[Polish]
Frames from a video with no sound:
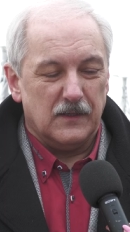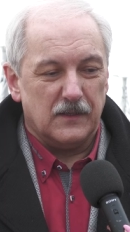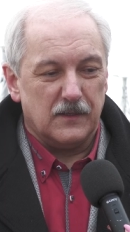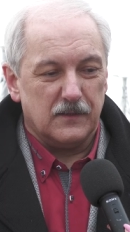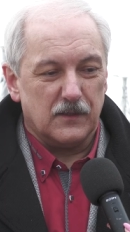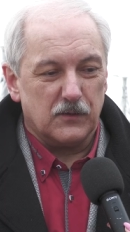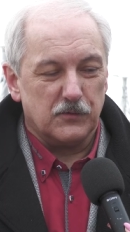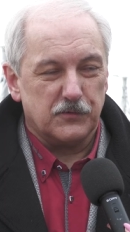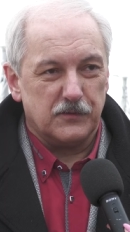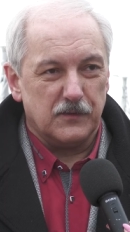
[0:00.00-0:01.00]
E, na
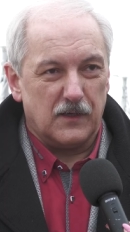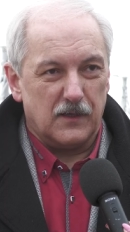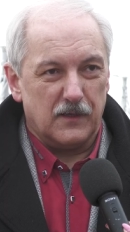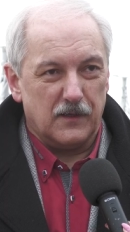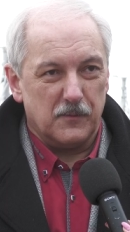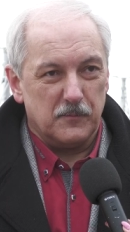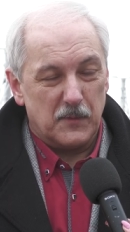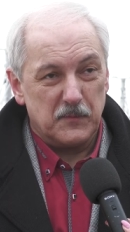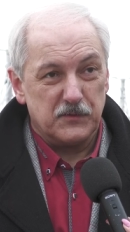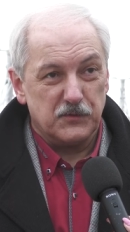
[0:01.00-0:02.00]
koszty, ale
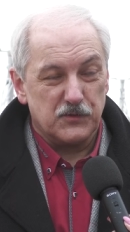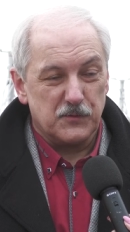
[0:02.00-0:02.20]
mam nadzieję,